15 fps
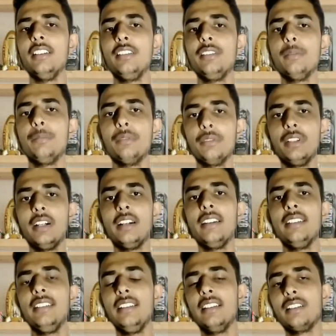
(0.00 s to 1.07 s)
ये जो पौधा
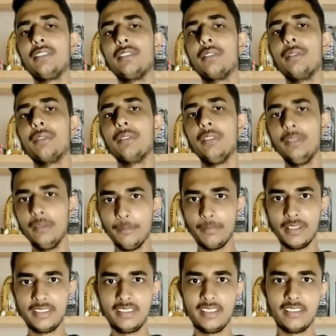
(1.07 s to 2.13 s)
है इन लक्षणों को
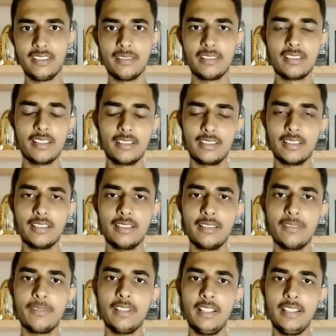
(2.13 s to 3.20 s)
प्रदर्शित करता है
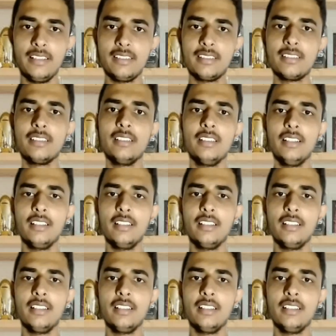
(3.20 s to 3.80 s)
फ्रेंड्स